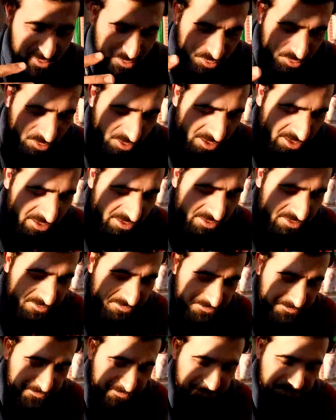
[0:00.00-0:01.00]
Kur'an'ı
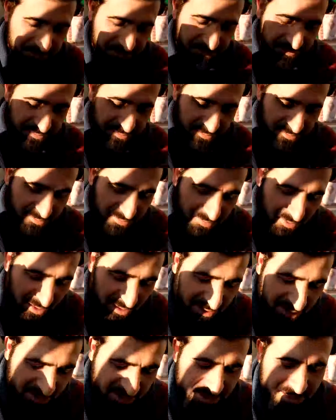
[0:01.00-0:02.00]

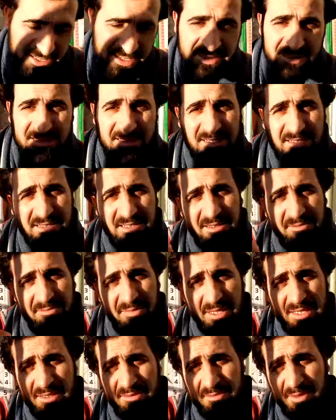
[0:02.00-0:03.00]
içerisinde
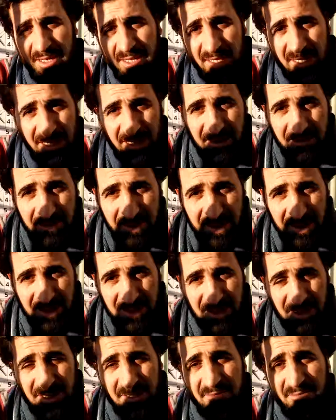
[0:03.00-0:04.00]
benim
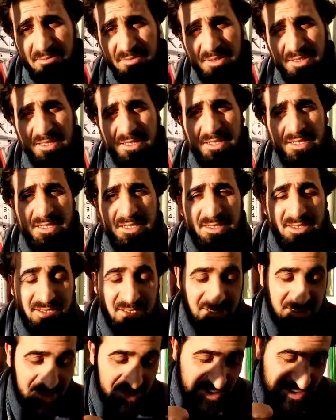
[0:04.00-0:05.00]
anlayamayacağım
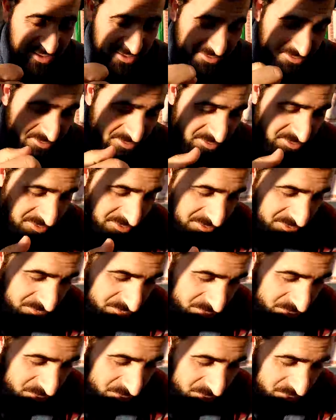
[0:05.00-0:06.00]
işte e,
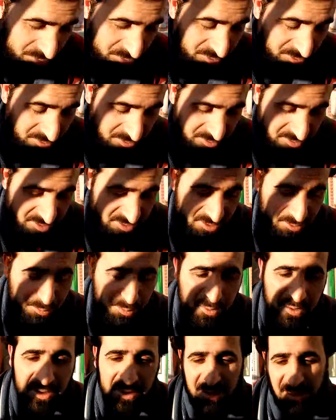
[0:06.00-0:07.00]
bugün
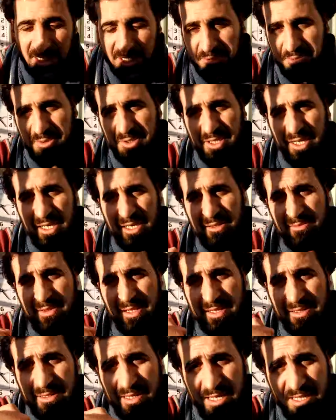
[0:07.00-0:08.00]
tıpkı geçmiş
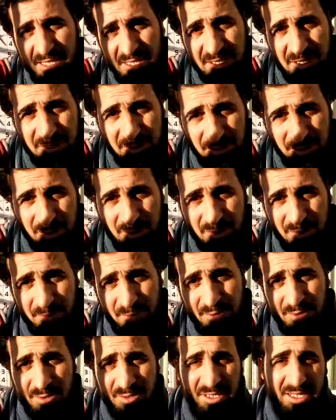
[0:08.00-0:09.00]
alimleri eleştiriyoruz
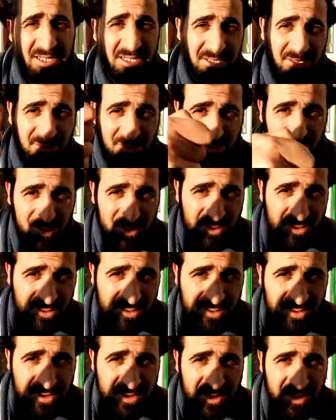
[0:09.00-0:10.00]
bugün
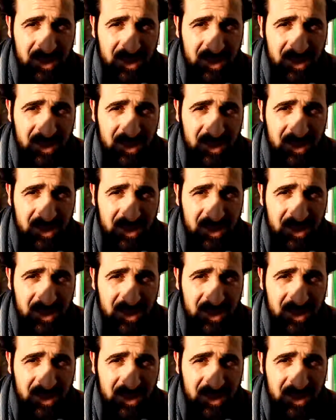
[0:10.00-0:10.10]
eleştiriyorsun